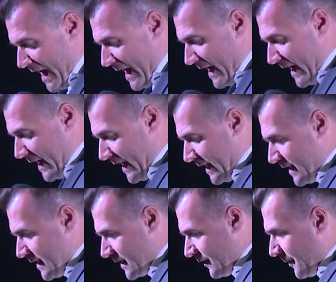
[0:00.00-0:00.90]
E,
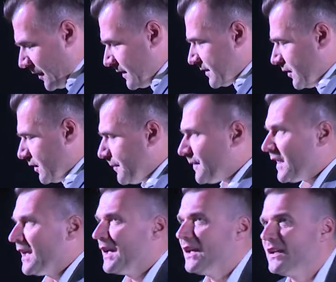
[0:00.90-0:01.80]
szanowni Państwo,
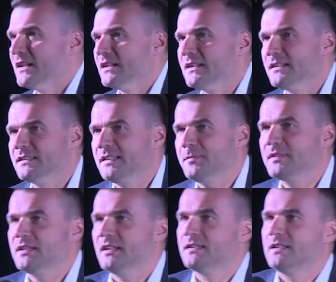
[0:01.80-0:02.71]

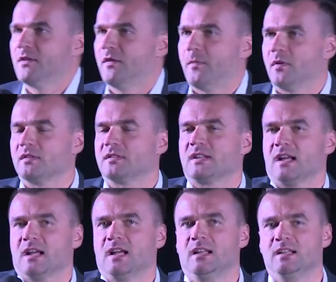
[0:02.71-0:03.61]
ZIPSE Cyfrowa
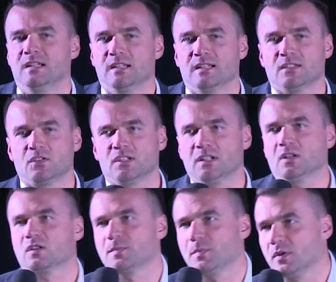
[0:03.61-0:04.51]
Polska to nie
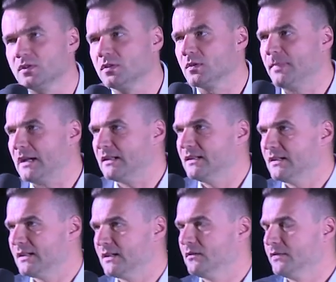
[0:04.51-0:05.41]
tylko sponsor,
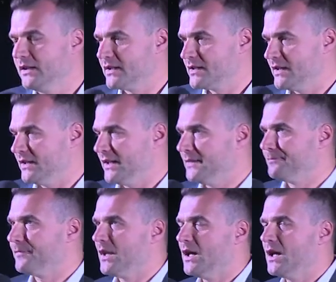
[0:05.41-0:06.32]
partner tego wydarzenia.
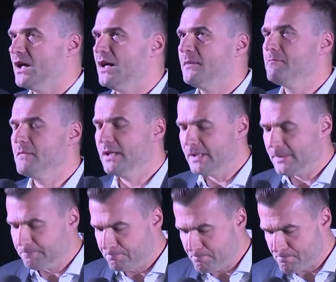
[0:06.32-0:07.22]

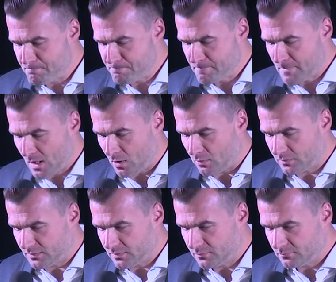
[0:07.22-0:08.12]
My
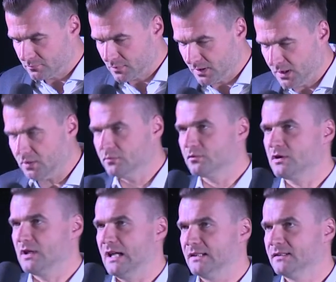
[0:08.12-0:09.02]
od kilku
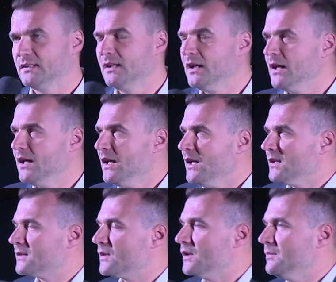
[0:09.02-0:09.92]
już lat
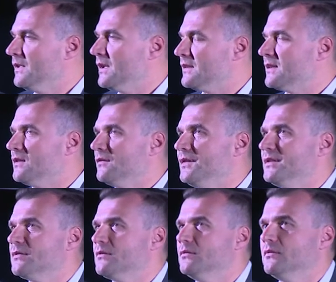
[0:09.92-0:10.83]
stoimy na
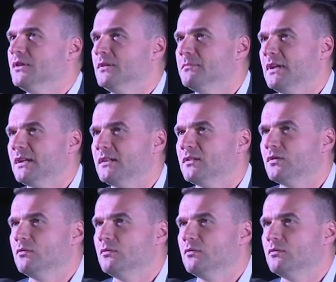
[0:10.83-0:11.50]
stanowisku i bardzo